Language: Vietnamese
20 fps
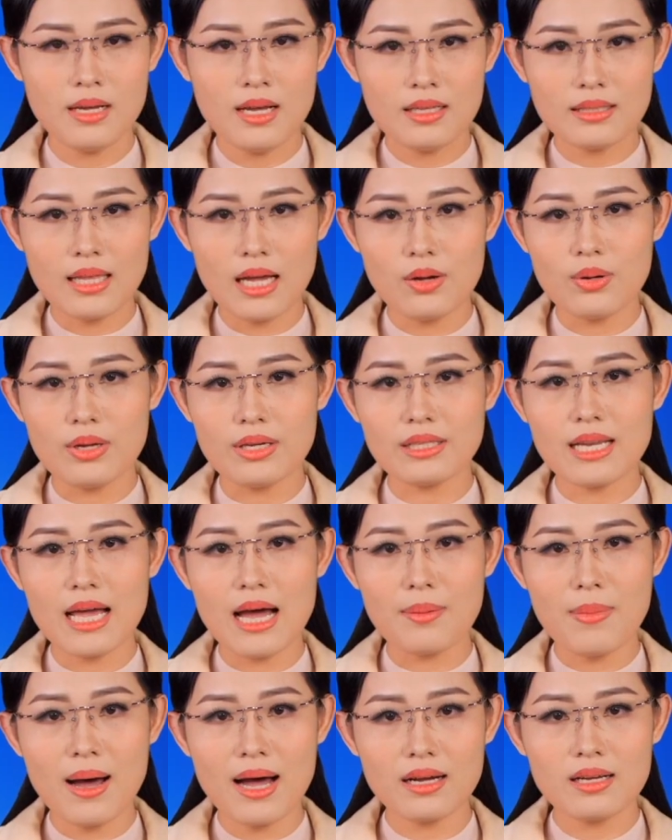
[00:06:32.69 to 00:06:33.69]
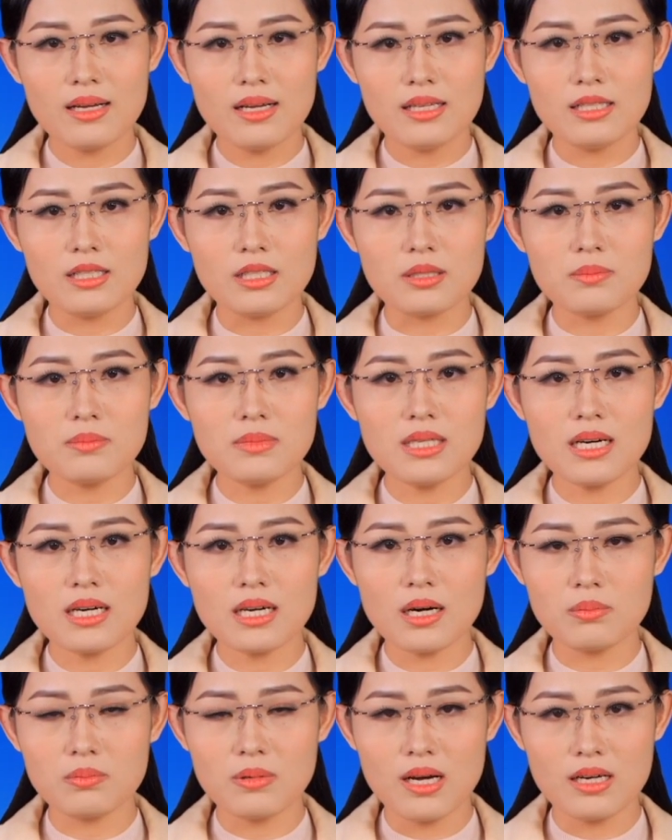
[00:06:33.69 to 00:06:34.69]
Tại huyện Đà Bắc, lượng mưa
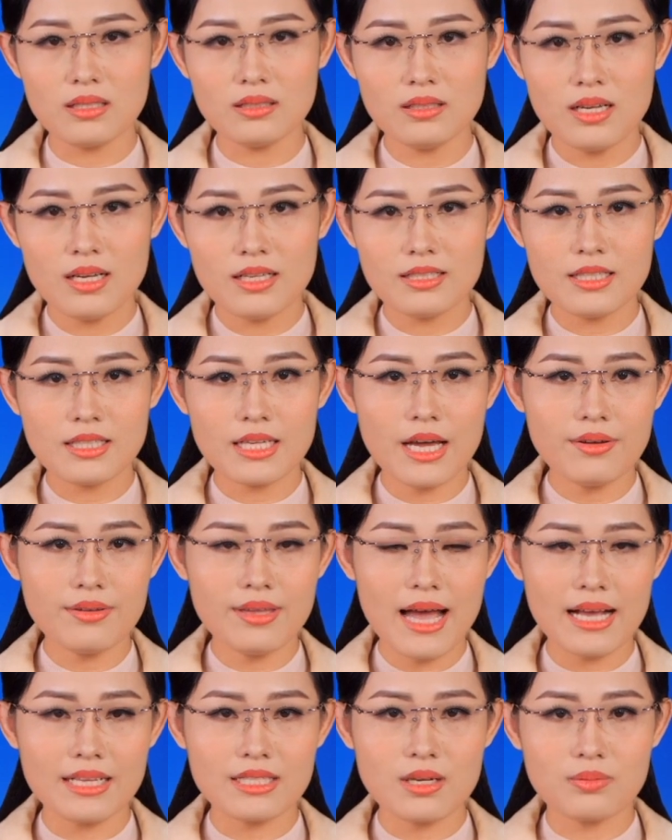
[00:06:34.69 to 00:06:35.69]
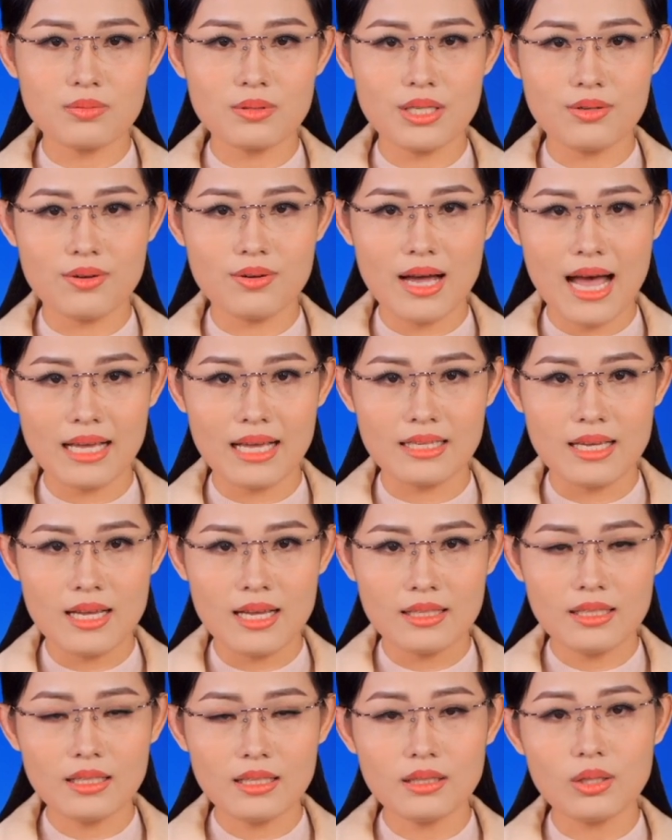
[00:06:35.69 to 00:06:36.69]
không lớn nhưng kéo dài trong nhiều ngày,
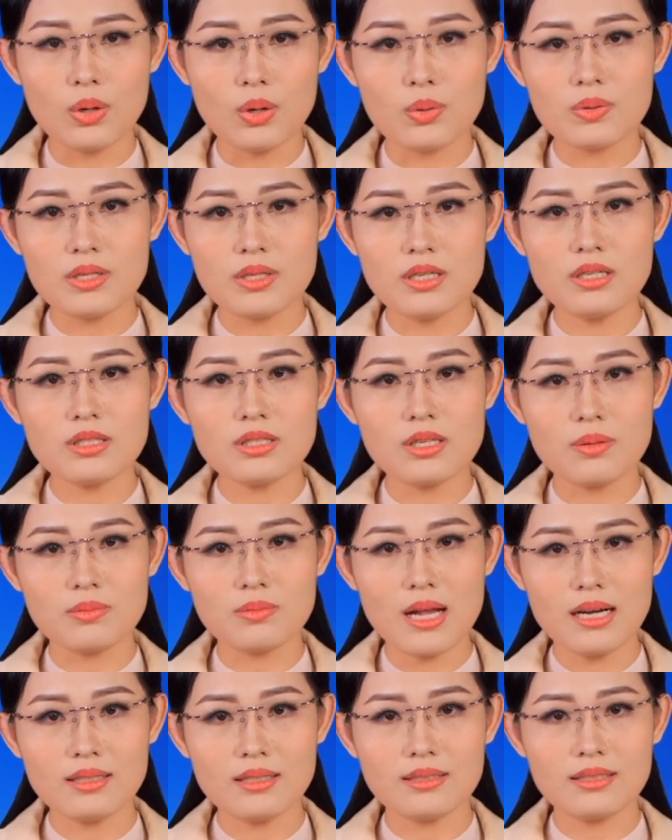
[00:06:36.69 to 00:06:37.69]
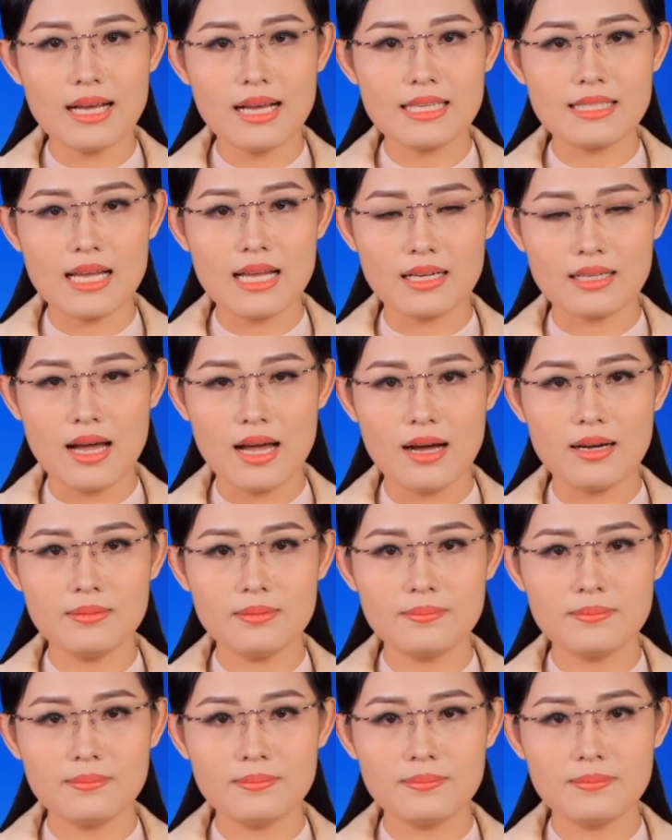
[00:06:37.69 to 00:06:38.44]
tích tụ nước trong đất gây sạt lở.